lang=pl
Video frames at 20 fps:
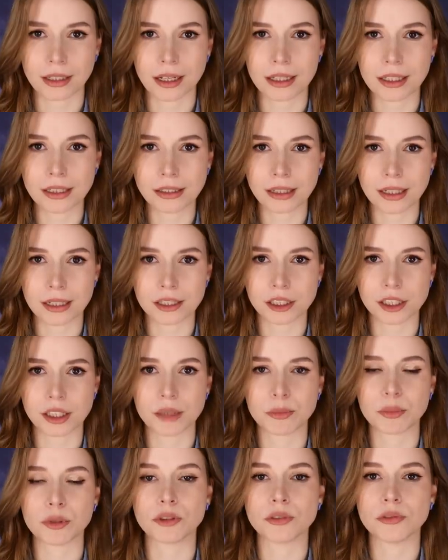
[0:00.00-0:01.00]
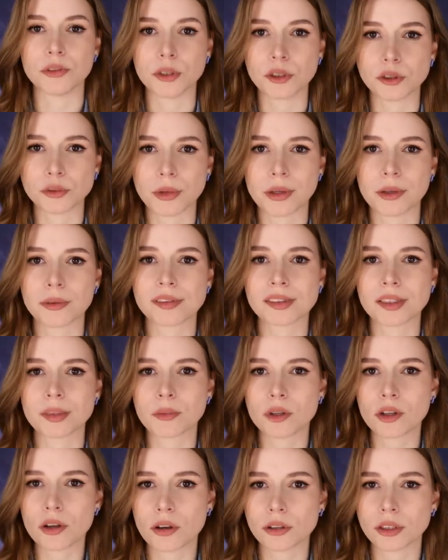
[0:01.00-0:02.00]
ale także podwiozła ją
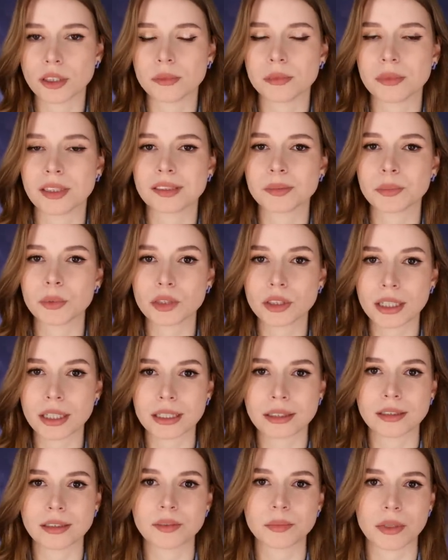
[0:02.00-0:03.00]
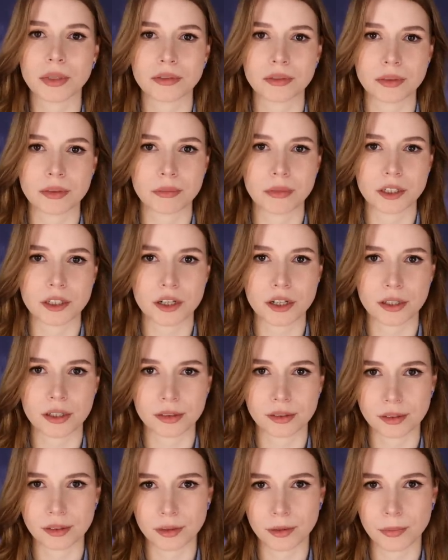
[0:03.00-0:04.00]
samochodem na spotkanie z pewnym
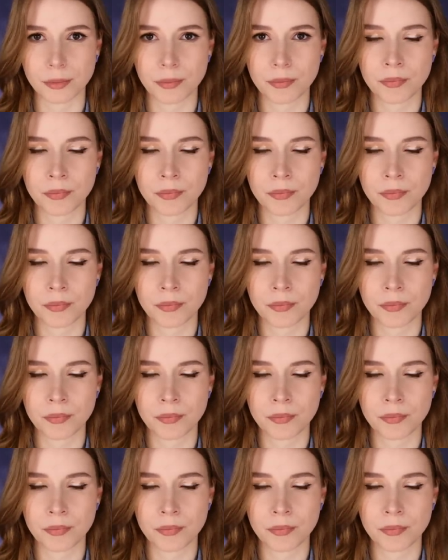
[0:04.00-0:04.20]
mężczyzną.